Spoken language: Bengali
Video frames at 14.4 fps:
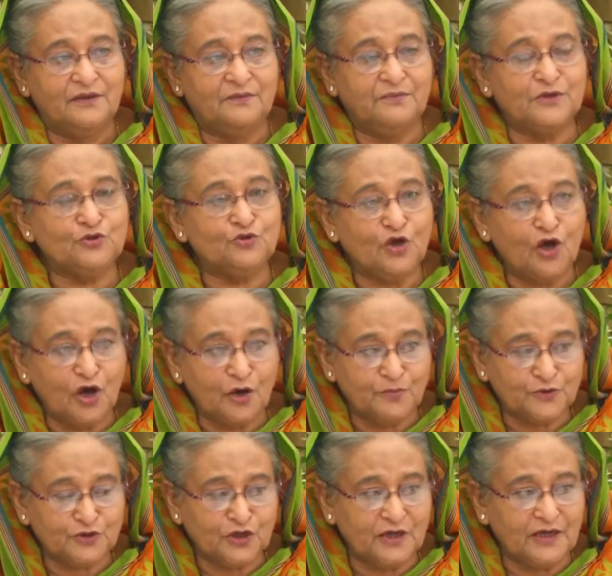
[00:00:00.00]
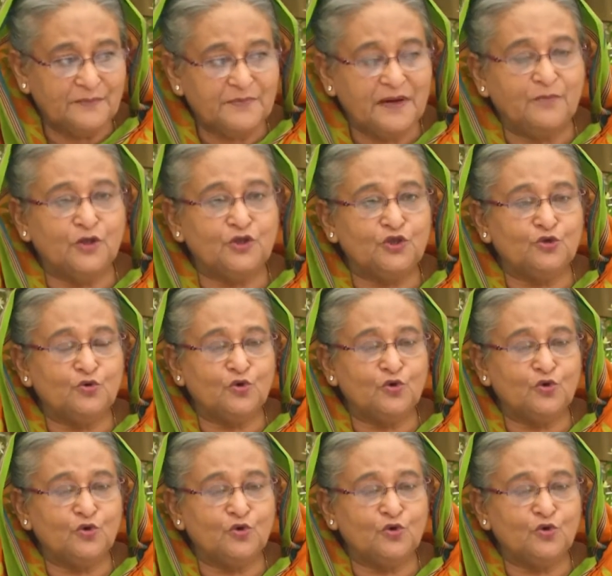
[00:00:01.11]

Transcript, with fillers: বিদ্যুৎ অপচয় আপনারা বন্ধ